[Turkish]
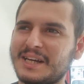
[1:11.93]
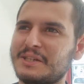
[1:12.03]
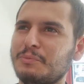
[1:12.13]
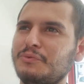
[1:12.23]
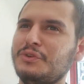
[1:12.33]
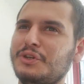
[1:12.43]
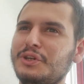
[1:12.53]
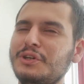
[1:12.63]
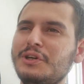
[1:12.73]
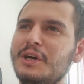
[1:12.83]
Gerçi bu
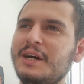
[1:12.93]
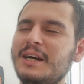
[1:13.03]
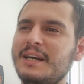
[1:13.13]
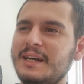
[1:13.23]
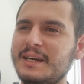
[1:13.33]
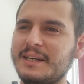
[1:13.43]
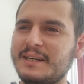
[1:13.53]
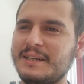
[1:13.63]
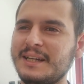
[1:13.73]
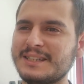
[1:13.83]
videoyu e,
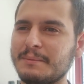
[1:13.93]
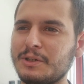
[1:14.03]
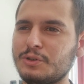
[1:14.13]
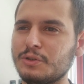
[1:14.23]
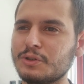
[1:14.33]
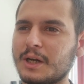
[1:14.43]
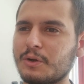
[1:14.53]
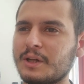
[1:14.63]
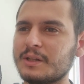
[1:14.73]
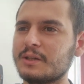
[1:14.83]
ne zaman izliyorsunuz
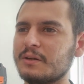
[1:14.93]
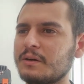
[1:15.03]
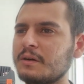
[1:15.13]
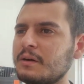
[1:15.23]
kargo anlaşma.